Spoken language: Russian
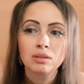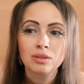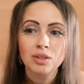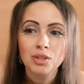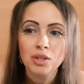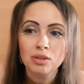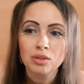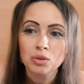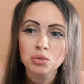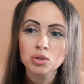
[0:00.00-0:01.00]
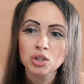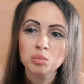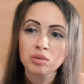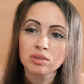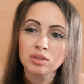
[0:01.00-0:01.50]
Три дня и три ночи
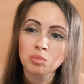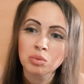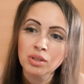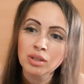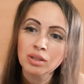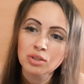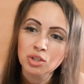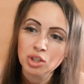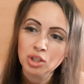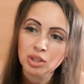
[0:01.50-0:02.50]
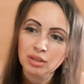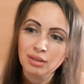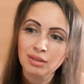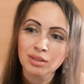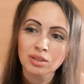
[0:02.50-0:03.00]
проводил бедняк лечения,
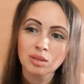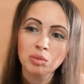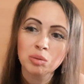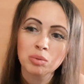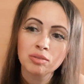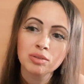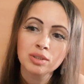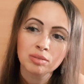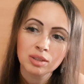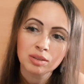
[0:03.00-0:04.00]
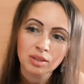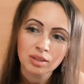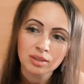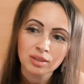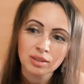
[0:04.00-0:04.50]
а затем отправился во
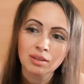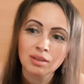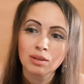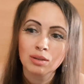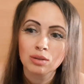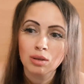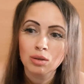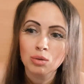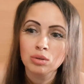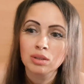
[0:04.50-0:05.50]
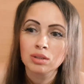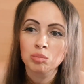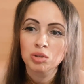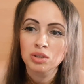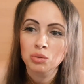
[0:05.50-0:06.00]
Свояси. Так он
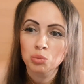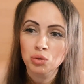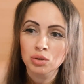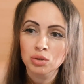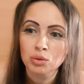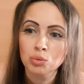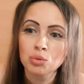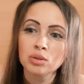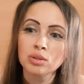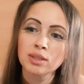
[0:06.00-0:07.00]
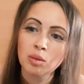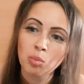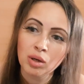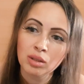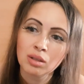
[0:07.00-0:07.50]
отомстил мудрецу за
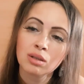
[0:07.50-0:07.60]
обман.